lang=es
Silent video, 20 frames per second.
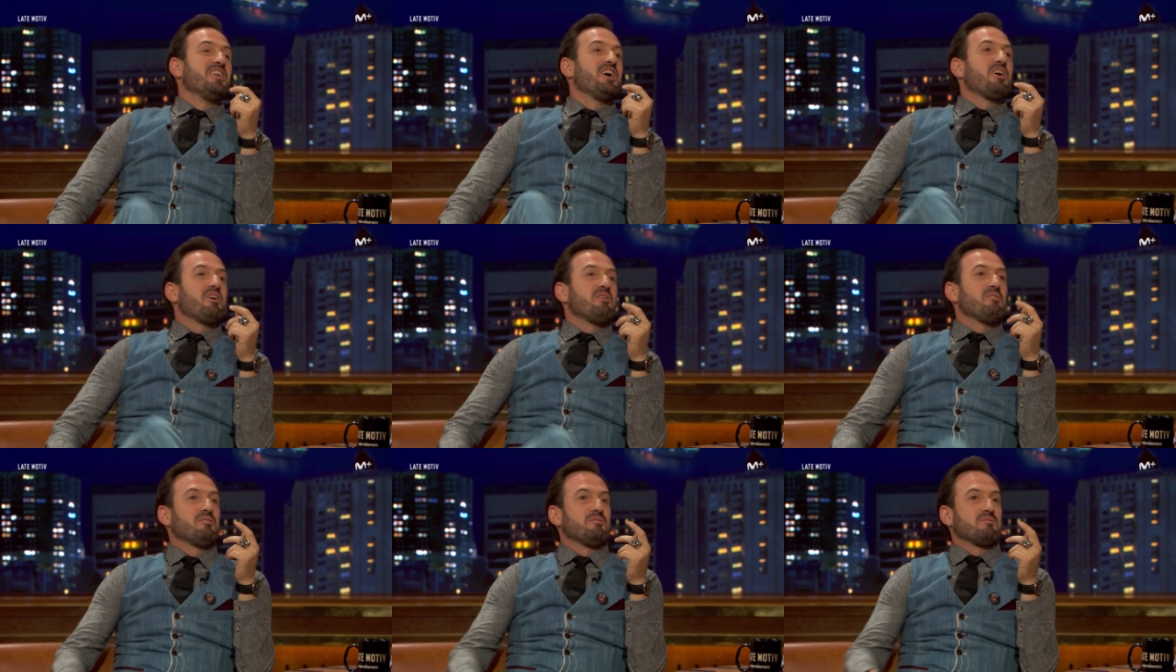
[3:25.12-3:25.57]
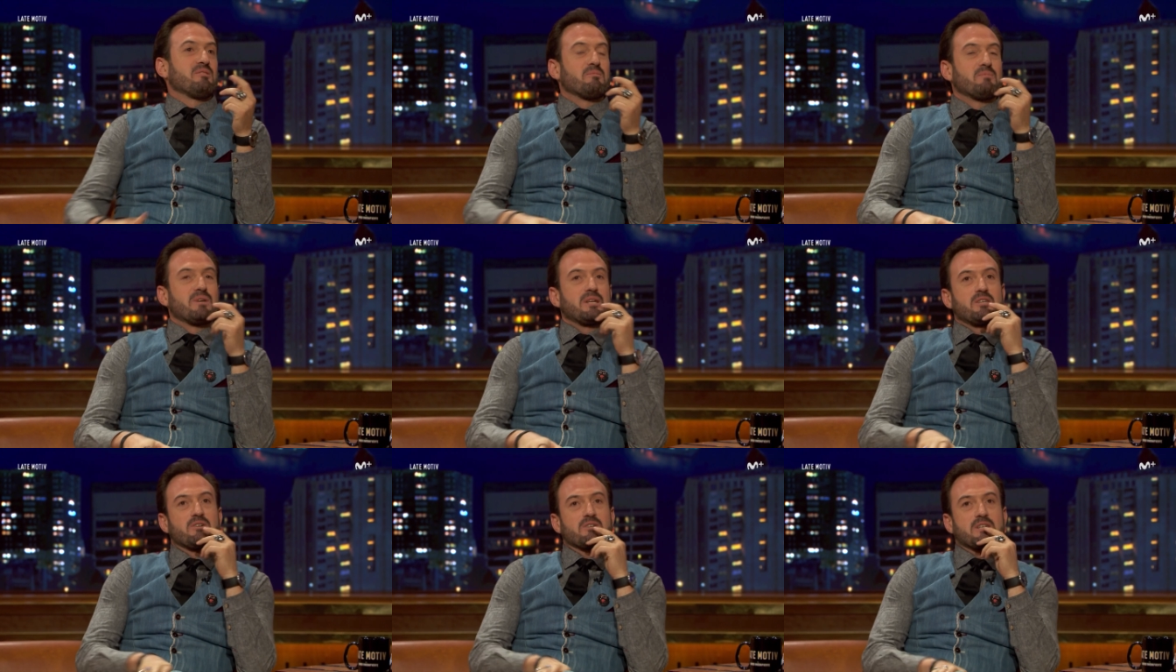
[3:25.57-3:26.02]

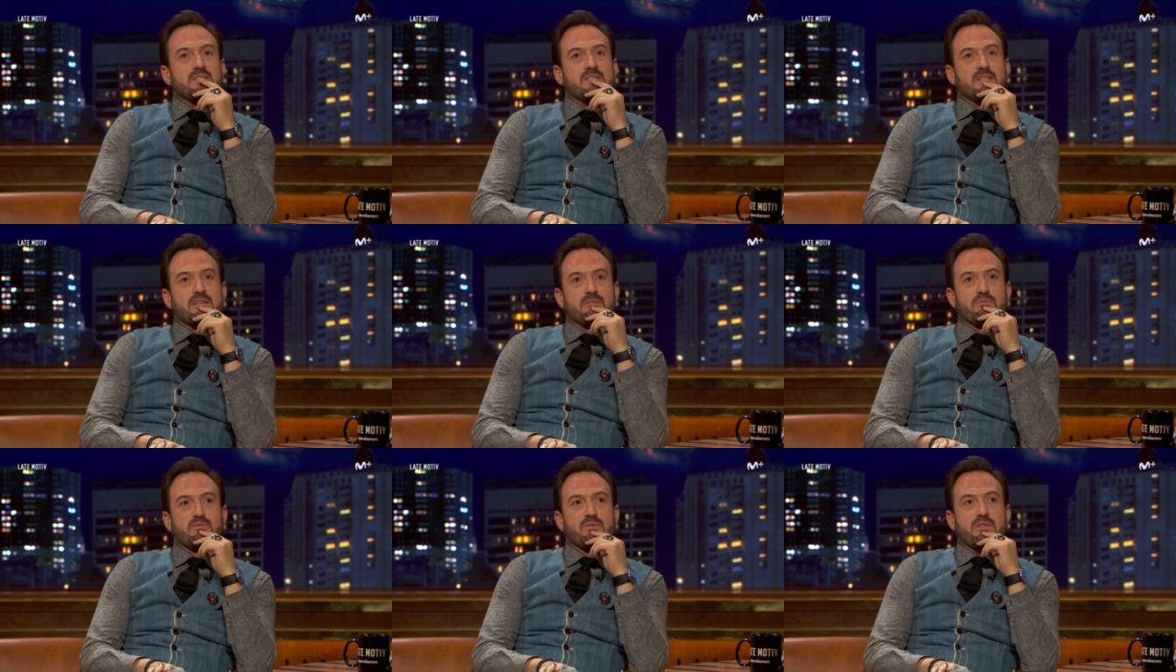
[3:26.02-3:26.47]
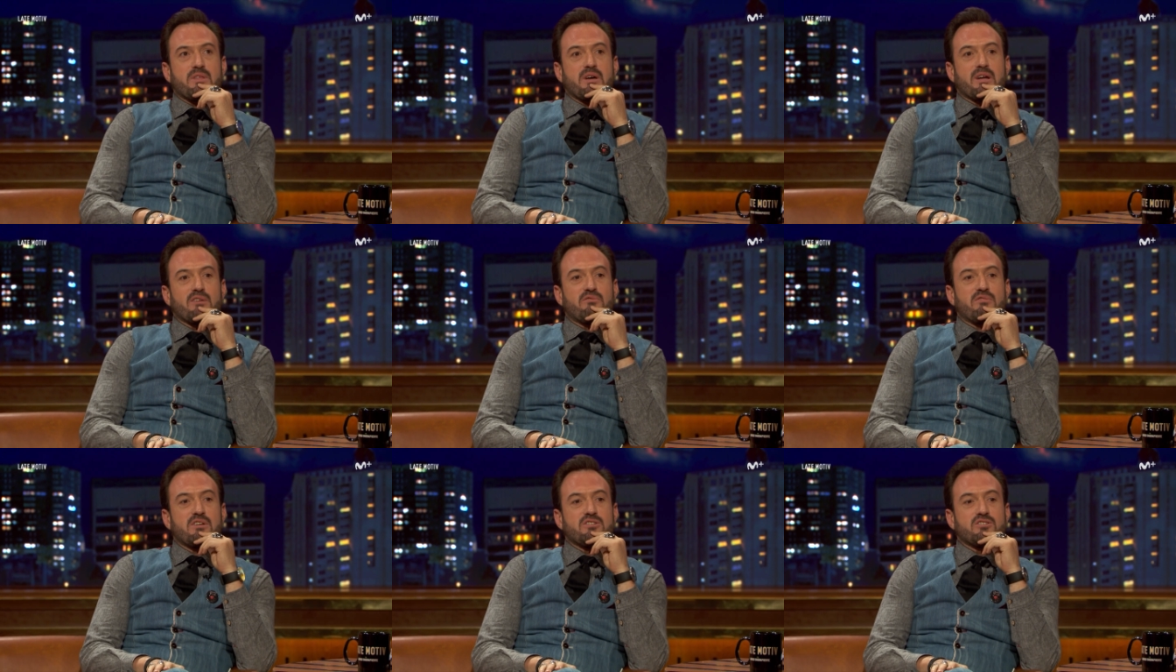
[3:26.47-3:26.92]
No, yo qué sé, empecé
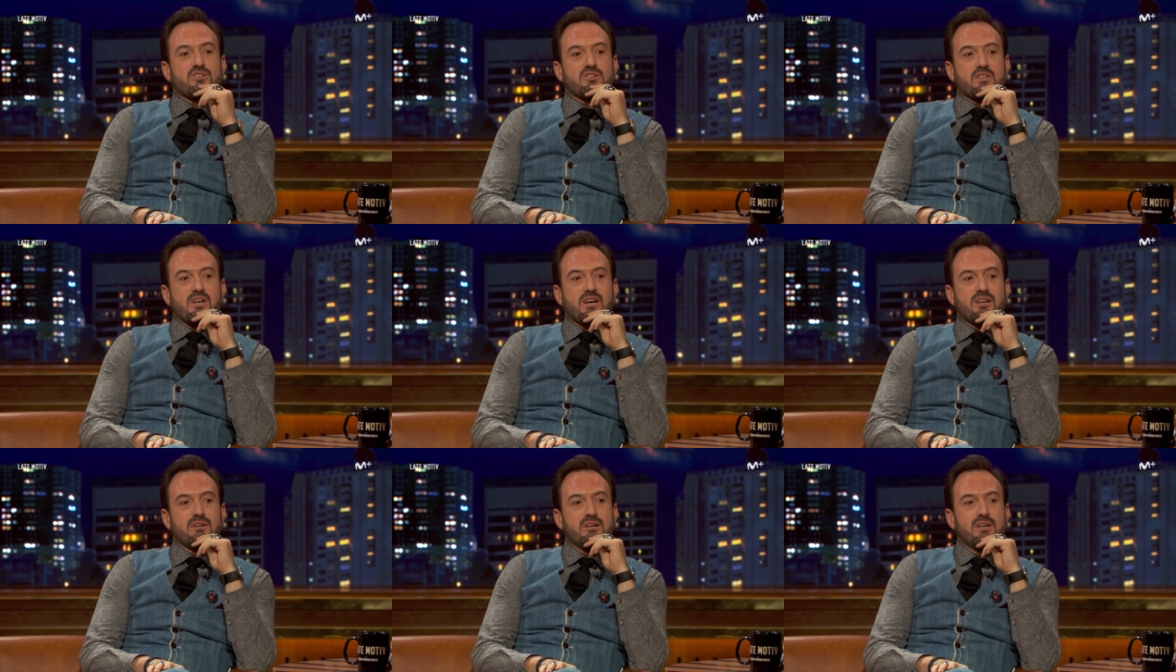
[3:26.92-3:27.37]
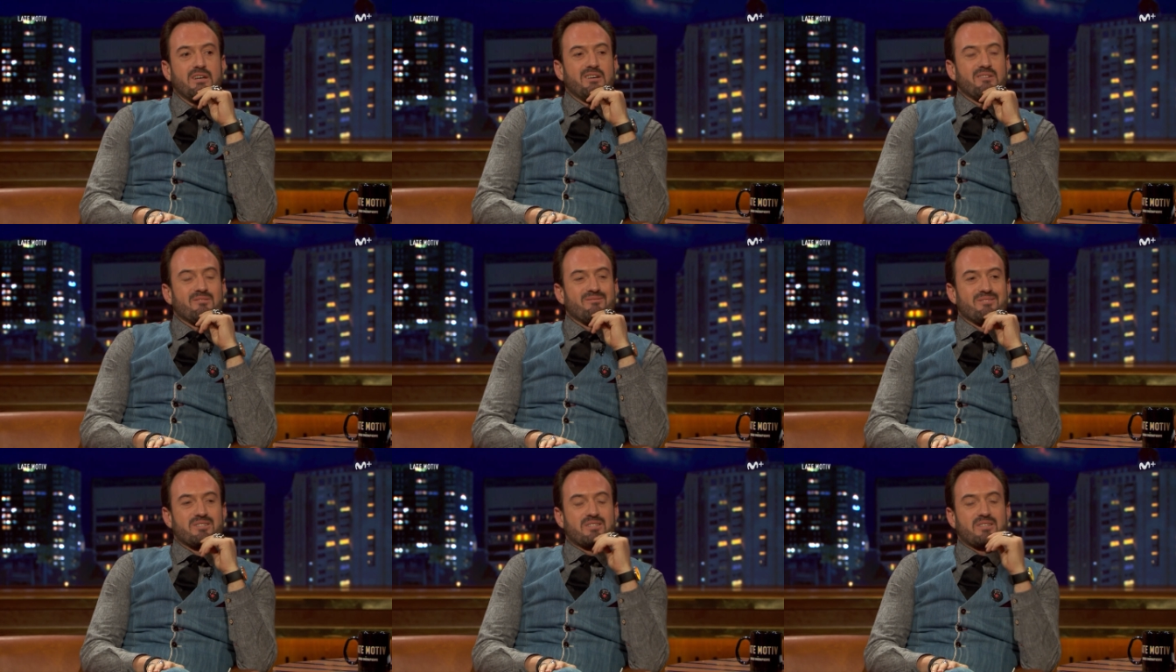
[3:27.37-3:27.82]
a reflexionar
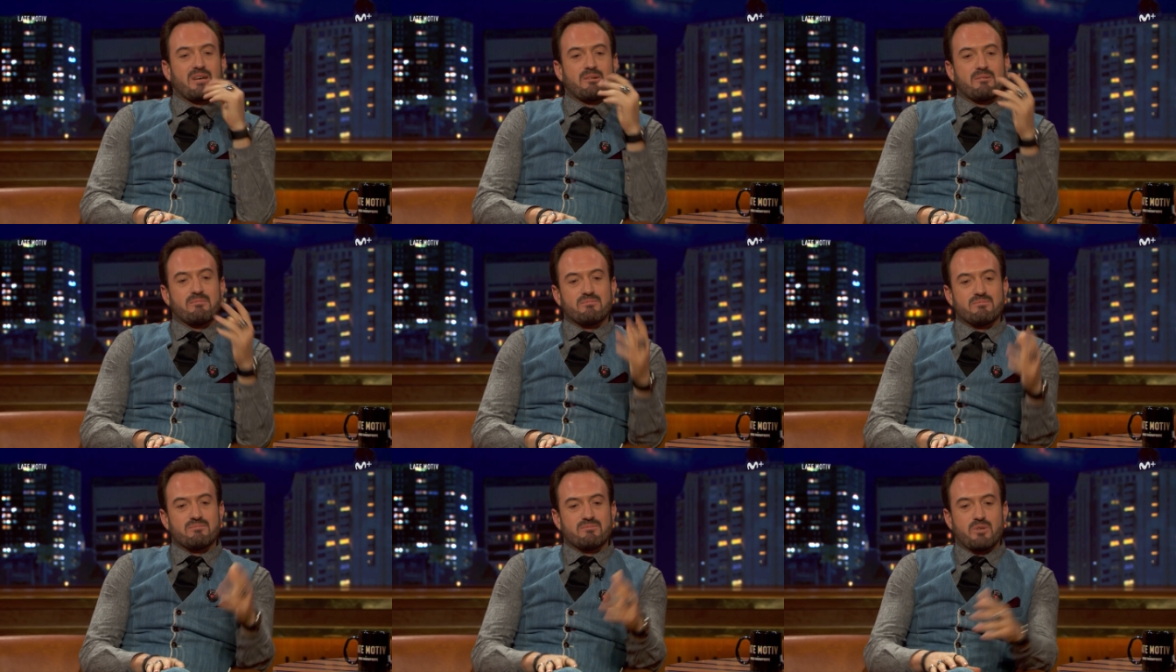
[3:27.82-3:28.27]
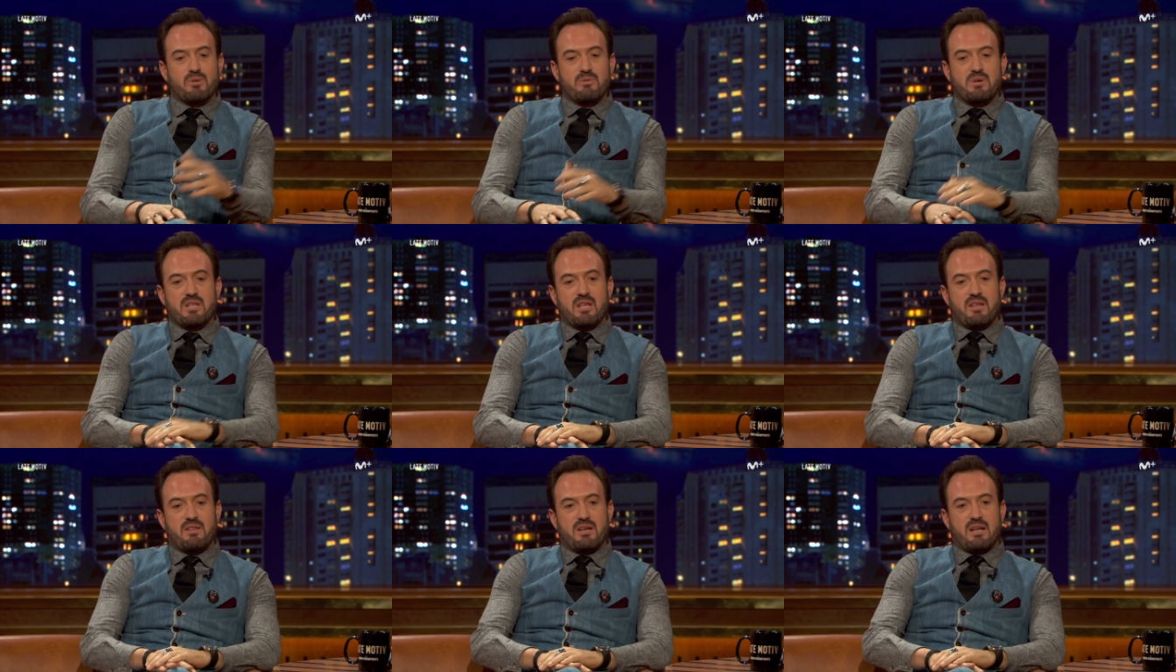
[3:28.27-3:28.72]
esta
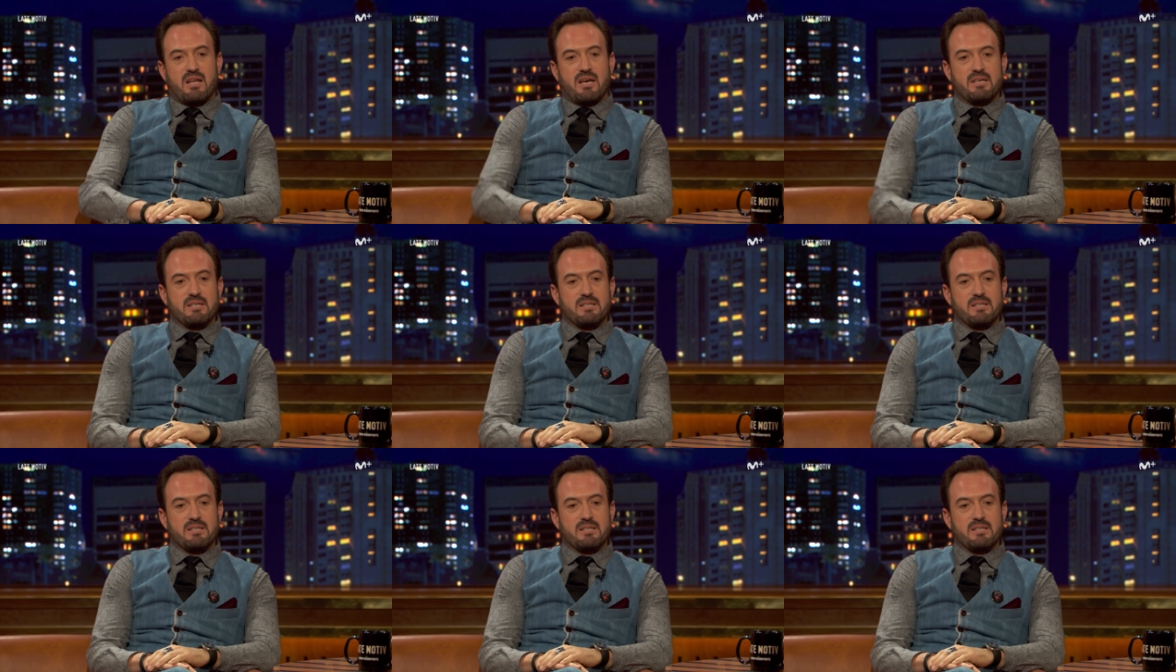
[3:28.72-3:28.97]
movida de la